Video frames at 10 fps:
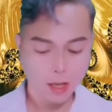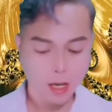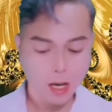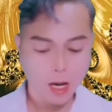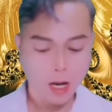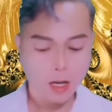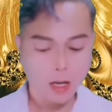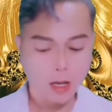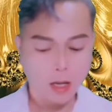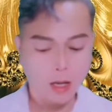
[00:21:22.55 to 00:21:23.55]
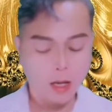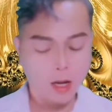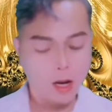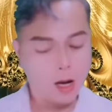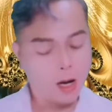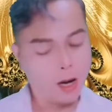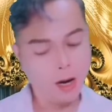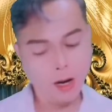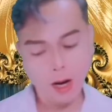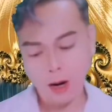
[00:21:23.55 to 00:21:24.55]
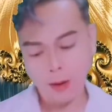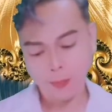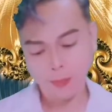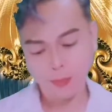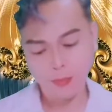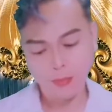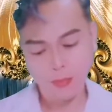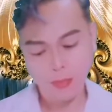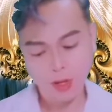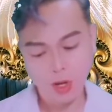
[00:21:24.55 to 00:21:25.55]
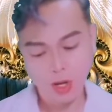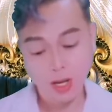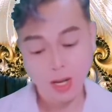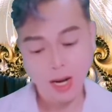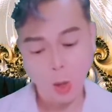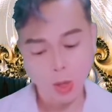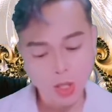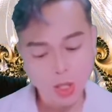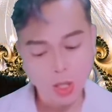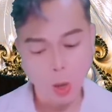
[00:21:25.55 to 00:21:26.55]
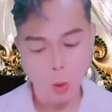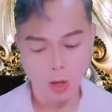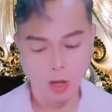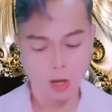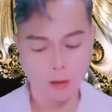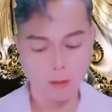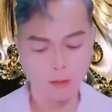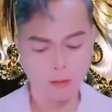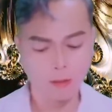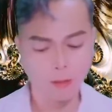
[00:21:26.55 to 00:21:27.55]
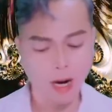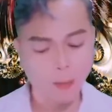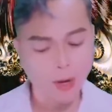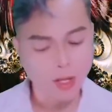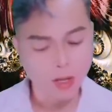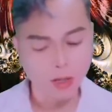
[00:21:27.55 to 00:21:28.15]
Lẽ nào hắn đã quên lời hứa với mình, lợi dụng uống say mượn rượu làm càng hay sao chứ?